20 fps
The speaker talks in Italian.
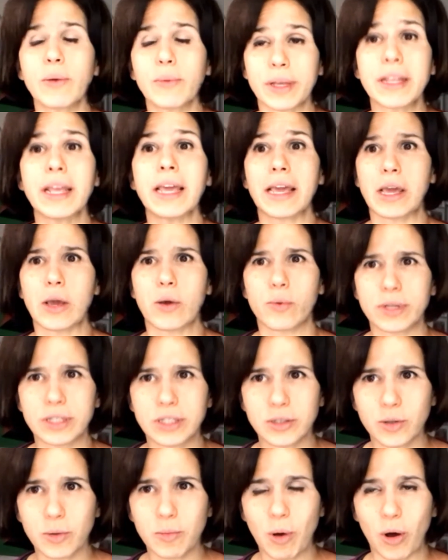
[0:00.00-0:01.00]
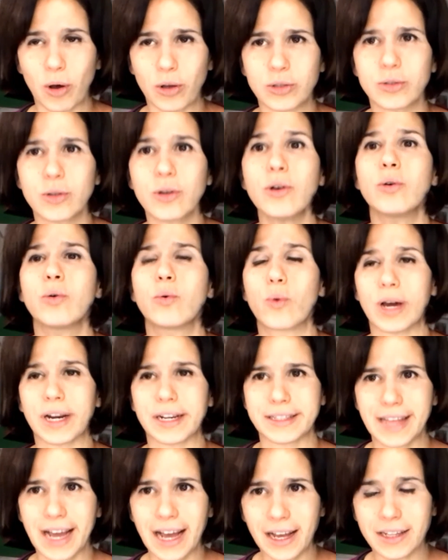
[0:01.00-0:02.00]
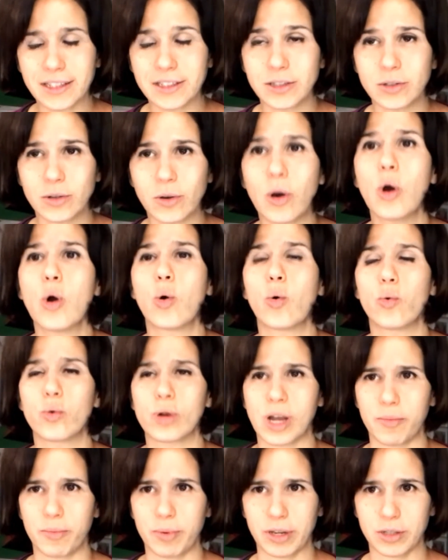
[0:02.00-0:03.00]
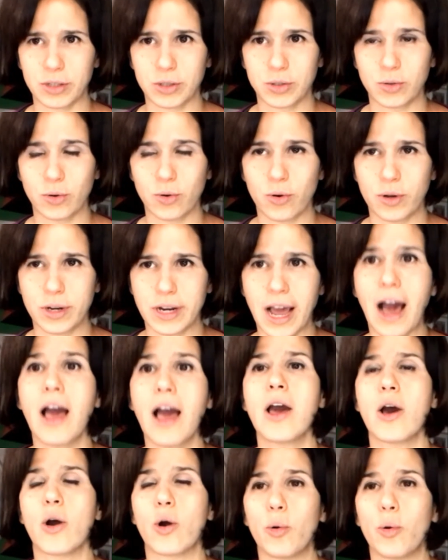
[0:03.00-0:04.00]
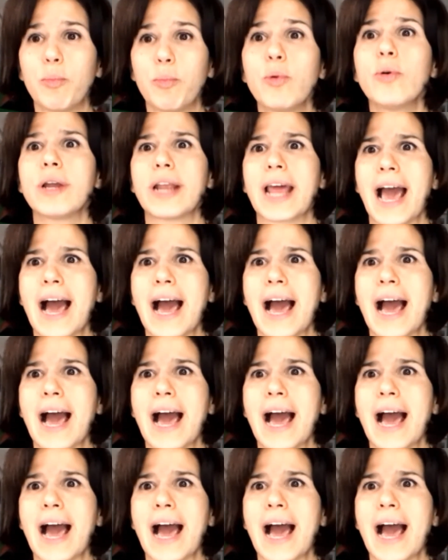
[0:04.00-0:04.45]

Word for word: quindi in questo modo, guardando una persona, oppure